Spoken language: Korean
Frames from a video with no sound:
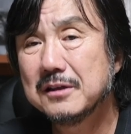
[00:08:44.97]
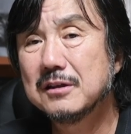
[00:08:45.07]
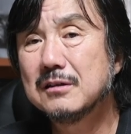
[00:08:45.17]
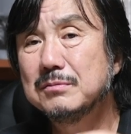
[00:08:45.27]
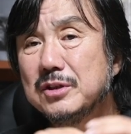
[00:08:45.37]

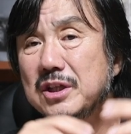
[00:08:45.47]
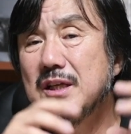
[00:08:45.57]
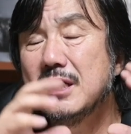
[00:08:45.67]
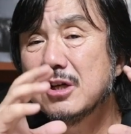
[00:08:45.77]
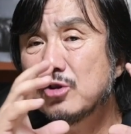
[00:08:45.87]
여러분이
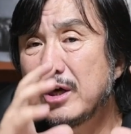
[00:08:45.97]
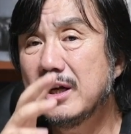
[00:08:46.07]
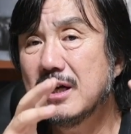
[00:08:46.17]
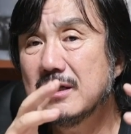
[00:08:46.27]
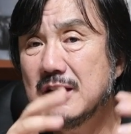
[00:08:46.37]

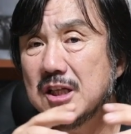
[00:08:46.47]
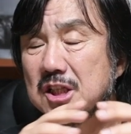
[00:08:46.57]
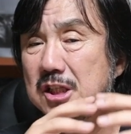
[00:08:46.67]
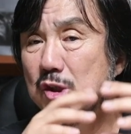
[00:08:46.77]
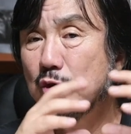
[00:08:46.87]
촬영할 때
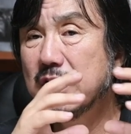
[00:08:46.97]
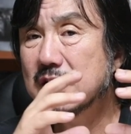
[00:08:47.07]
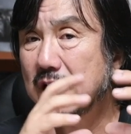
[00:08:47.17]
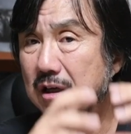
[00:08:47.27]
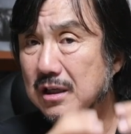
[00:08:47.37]
신중하게
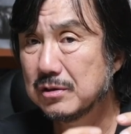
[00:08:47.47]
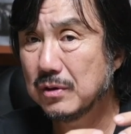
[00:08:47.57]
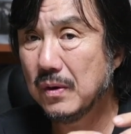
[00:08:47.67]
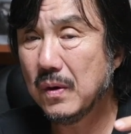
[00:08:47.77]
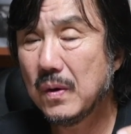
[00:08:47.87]

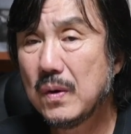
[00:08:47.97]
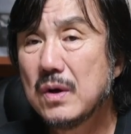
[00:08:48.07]
촬영하시고